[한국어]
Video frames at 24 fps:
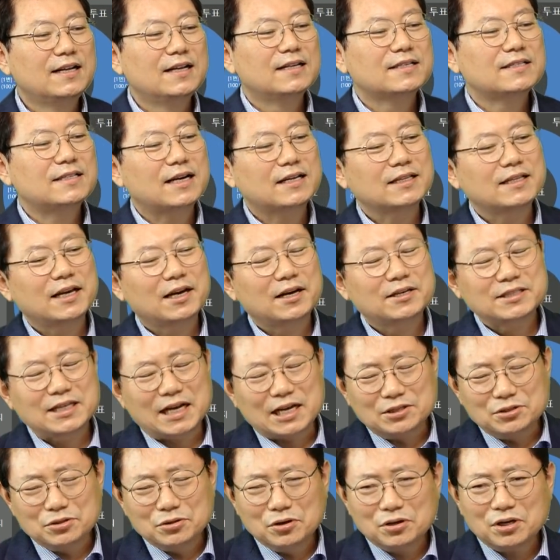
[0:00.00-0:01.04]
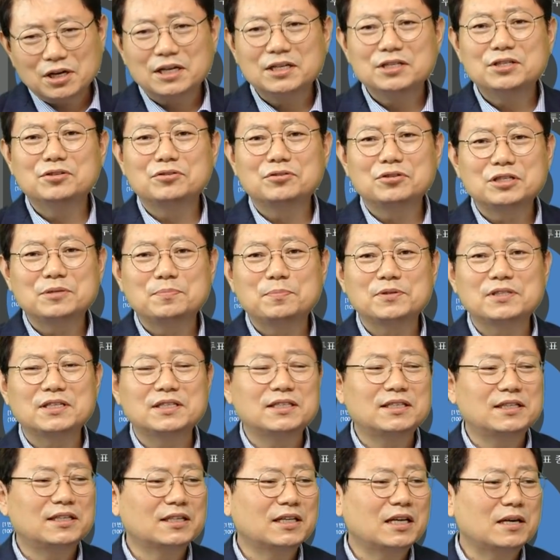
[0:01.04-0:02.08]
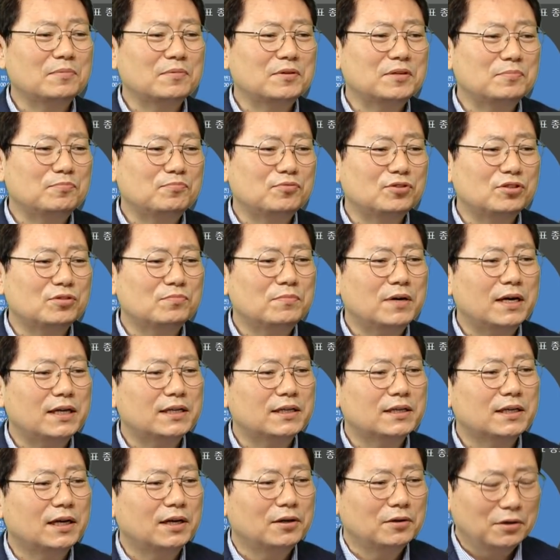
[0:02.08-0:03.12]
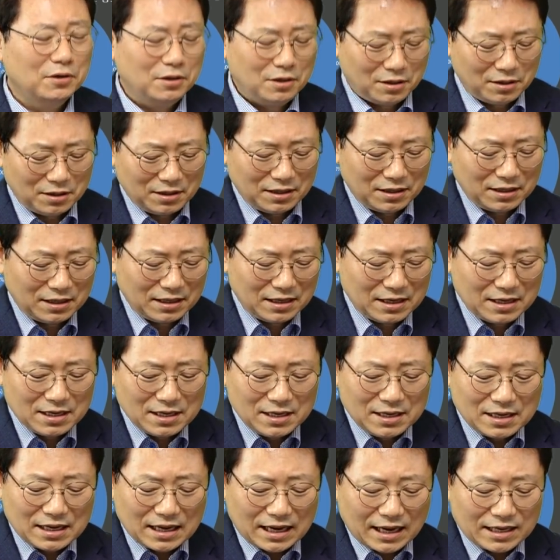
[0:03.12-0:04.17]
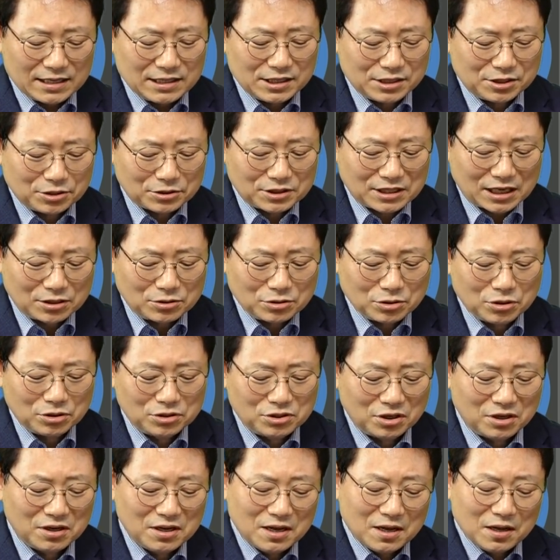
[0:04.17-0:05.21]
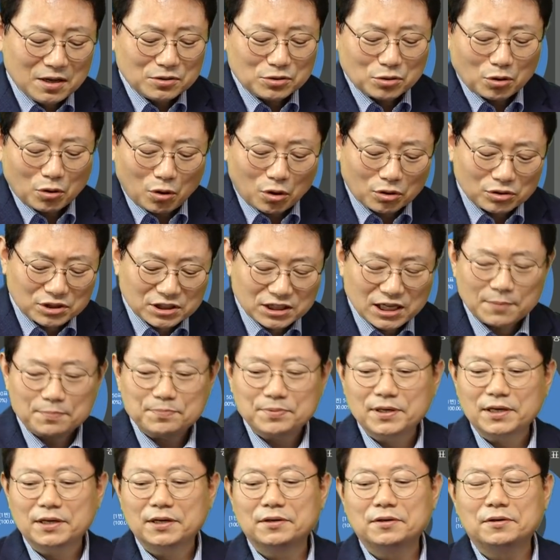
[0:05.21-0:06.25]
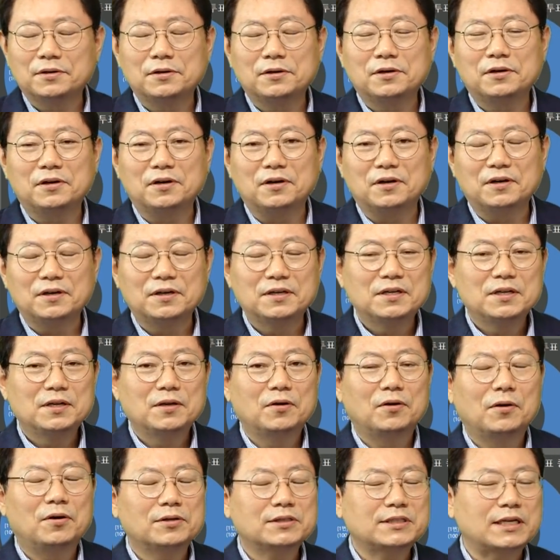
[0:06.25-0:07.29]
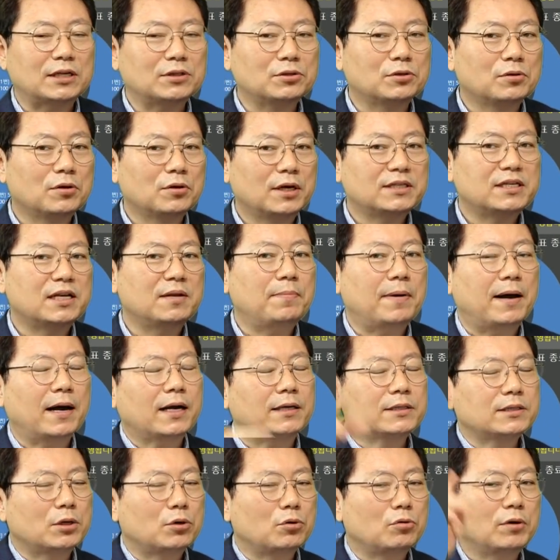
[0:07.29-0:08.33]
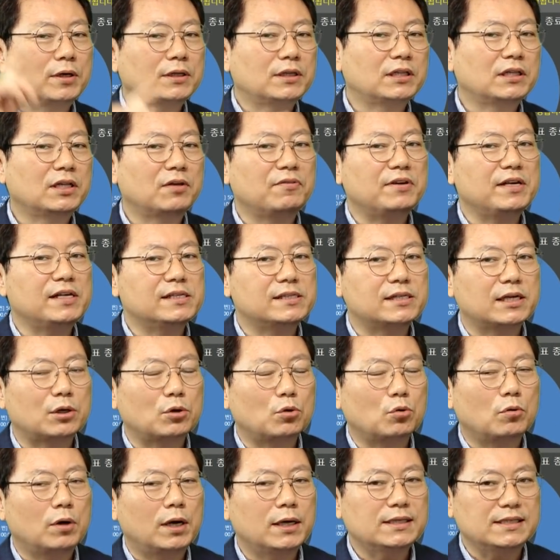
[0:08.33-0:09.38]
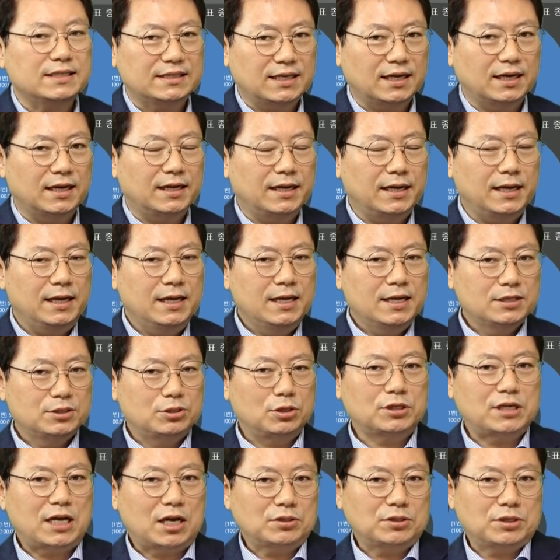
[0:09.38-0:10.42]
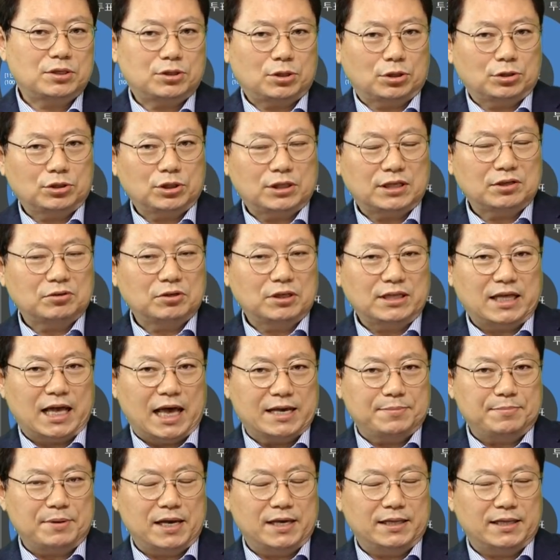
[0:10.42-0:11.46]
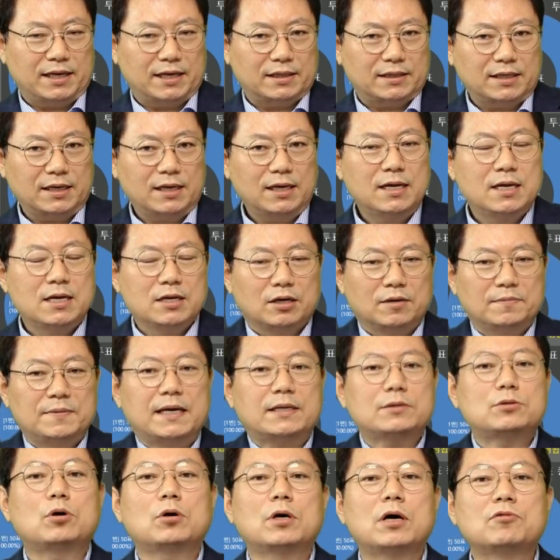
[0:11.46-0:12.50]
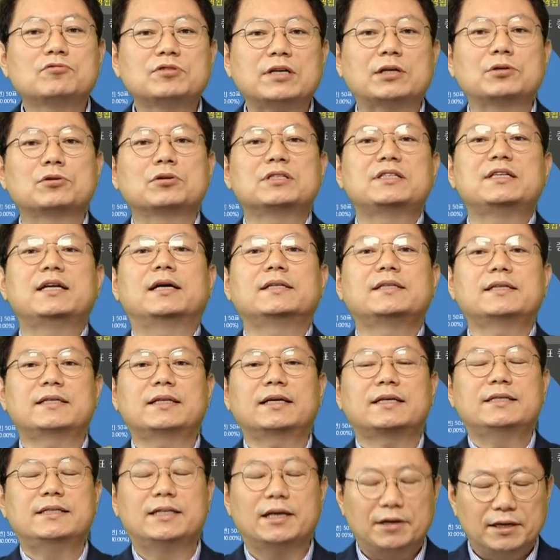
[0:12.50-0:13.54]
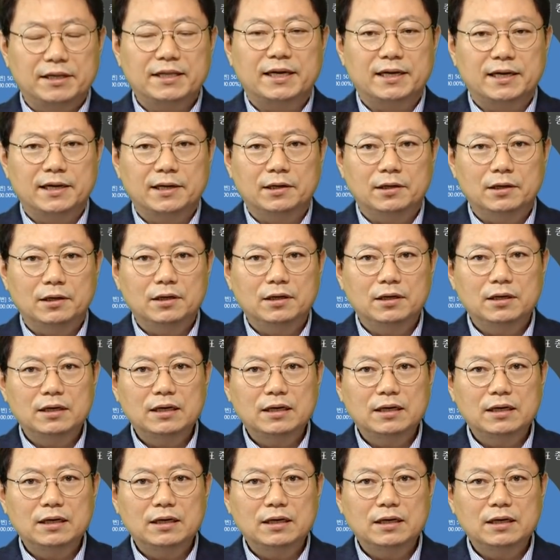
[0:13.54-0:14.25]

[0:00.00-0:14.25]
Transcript: 상대가 자전거라는 이유로 10%라는 게 그게 무슨 말인가요? 아니 저 자전거 저, 저 어떻게 피해요? 어 자전거가 제일 바깥차로 와야 되는데 왜 1차로로 와? 이상하네. 저 저, 저 자전거에 대비해야 되겠다. 그럼 내가 서갖고 자전거 지나갈 때 기다려야 되나요?